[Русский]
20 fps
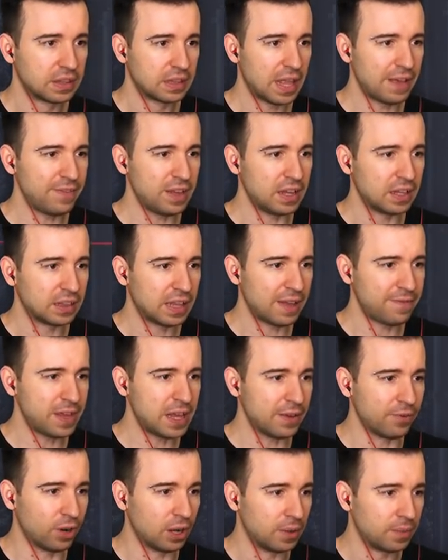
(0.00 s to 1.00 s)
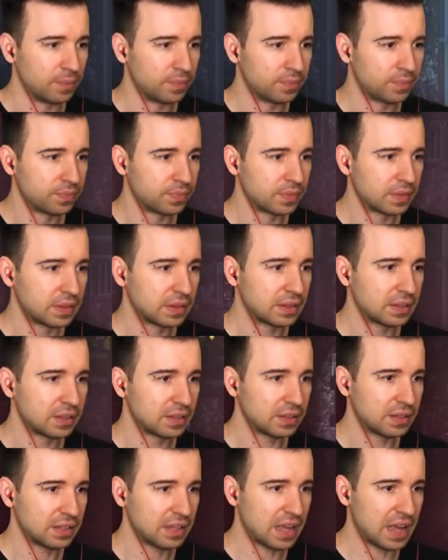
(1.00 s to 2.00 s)
Лови, лови его!
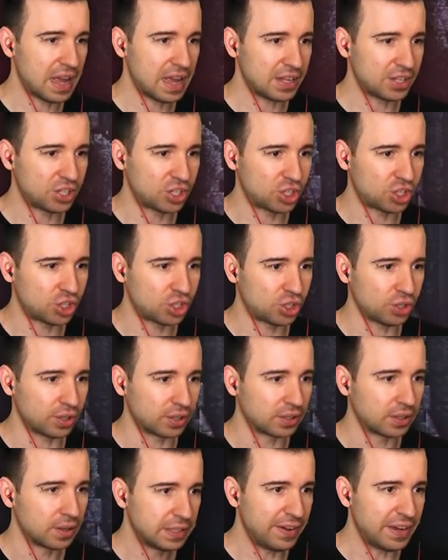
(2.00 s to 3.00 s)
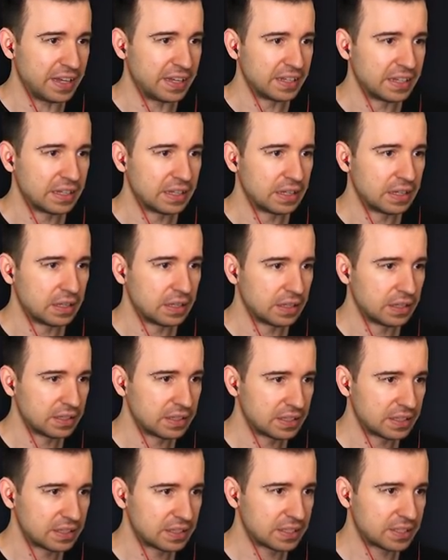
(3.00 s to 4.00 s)
А, черт, давай.
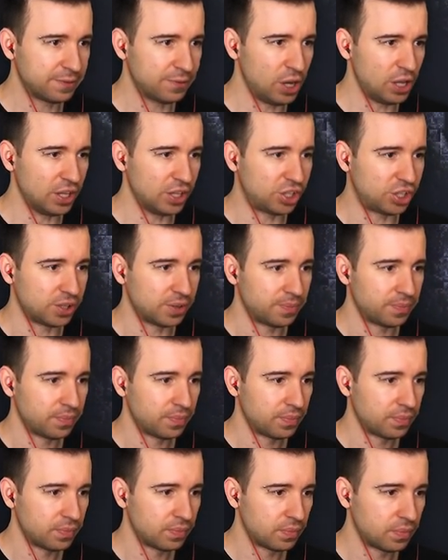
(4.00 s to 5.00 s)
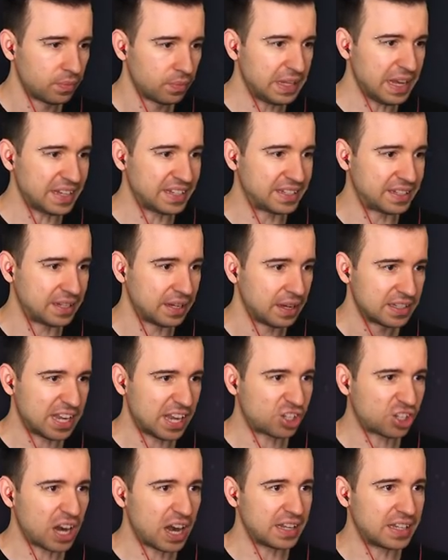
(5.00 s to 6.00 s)
Сволочь! Есть!
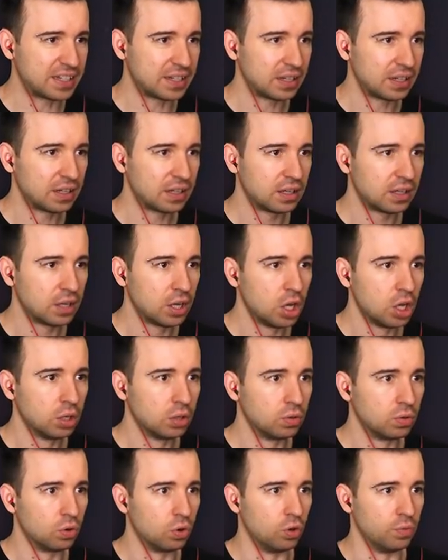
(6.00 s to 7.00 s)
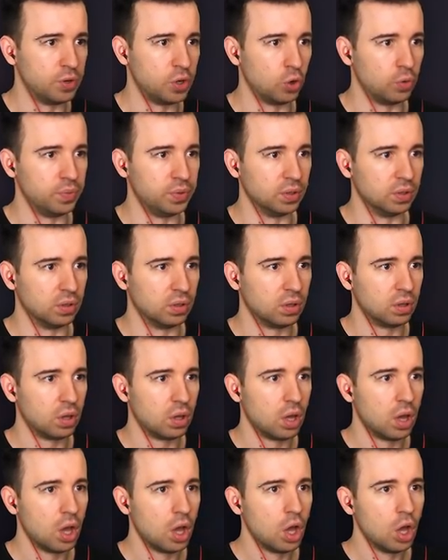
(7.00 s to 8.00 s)
Сожрать! Он меня убил.
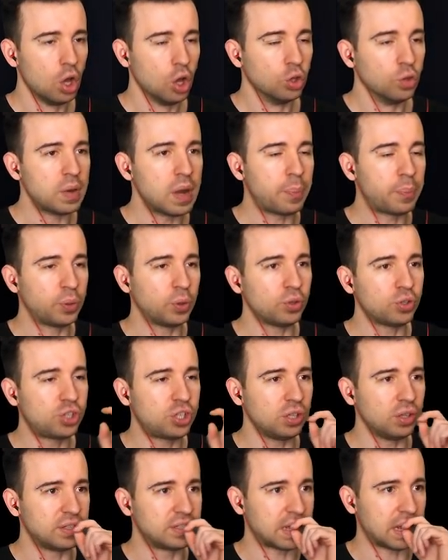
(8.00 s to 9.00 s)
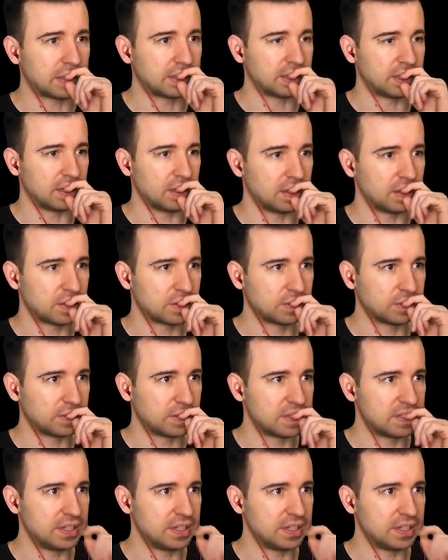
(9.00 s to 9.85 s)
Но ну, у меня получилось как-то что-то